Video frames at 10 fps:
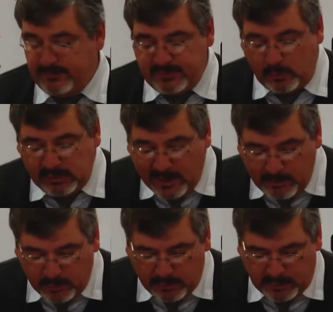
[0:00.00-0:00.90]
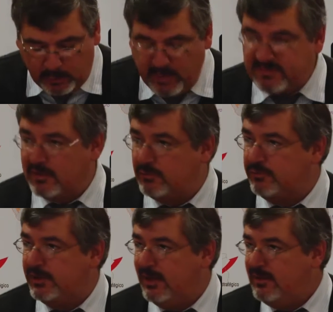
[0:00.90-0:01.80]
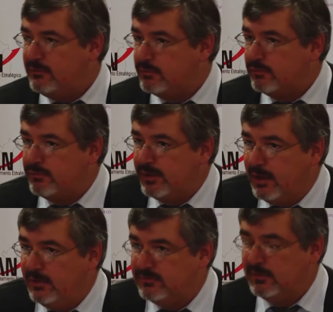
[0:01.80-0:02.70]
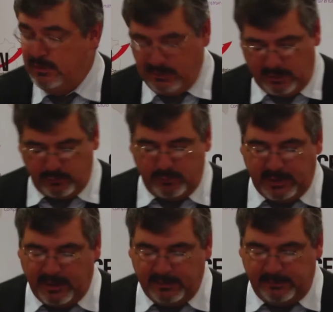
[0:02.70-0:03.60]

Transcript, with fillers: Según Diamond, nuestras sociedades son sociedades que se ubican